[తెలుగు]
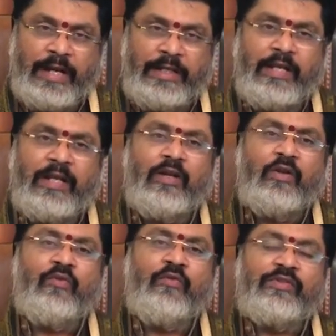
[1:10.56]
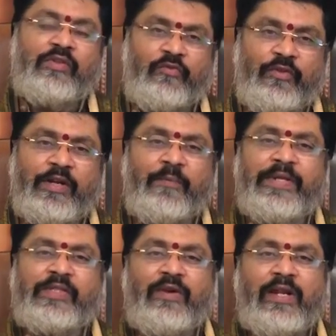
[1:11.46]
ఐటీ రంగంలో ఉన్న సాఫ్ట్వేర్
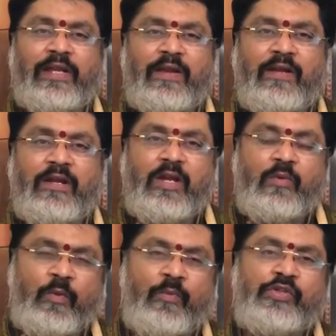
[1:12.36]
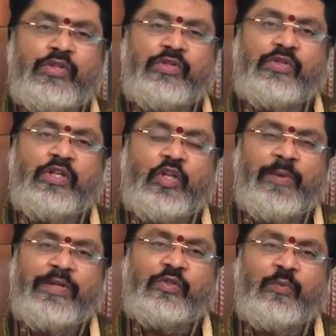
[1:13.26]
కంపెనీస్ వాళ్ళకి ప్రమోషన్స్
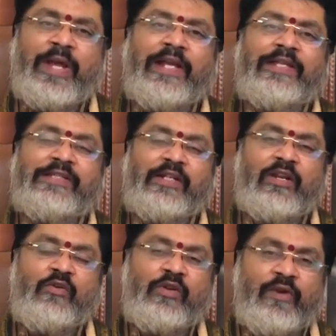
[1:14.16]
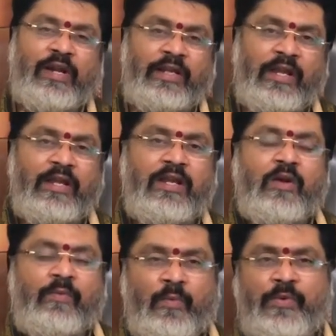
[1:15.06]
ఇంక్రిమెంట్స్ బ్యాంకింగ్ సెక్టర్లో ఉన్న వాళ్ళకి
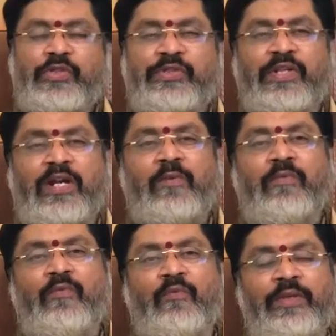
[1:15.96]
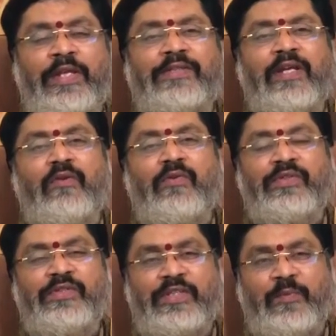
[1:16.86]
ప్రమోషన్స్ రావడము విదేశాల
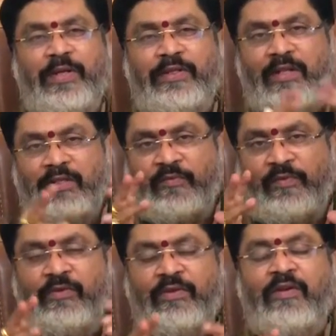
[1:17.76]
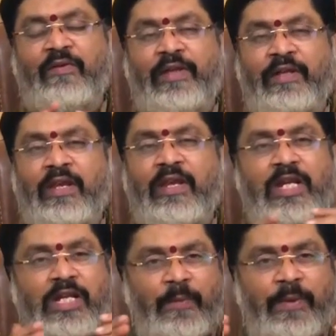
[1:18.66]
కోసం చేసే ప్రయత్నాలు సఫలీకృతం అవ్వడానికి
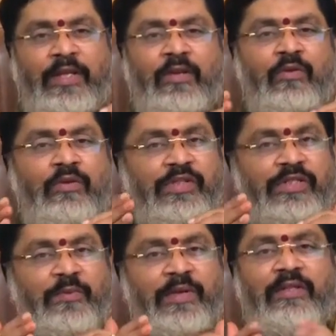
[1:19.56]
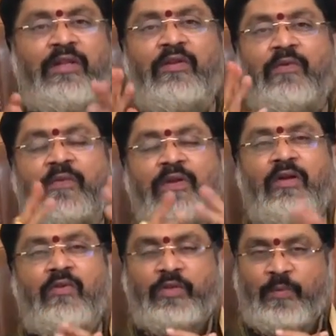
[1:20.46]
ఈ పదిహేను రోజులు చేసే ప్రయత్నంలో
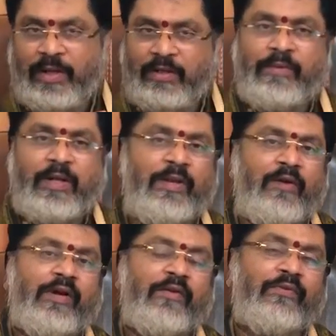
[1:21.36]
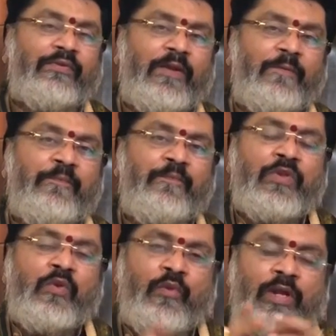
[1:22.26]
కొంచెం మార్గం కనబడే అవకాశం ఉంది
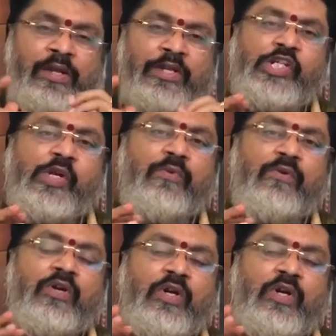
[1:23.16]
వీళ్ళ నిత్యము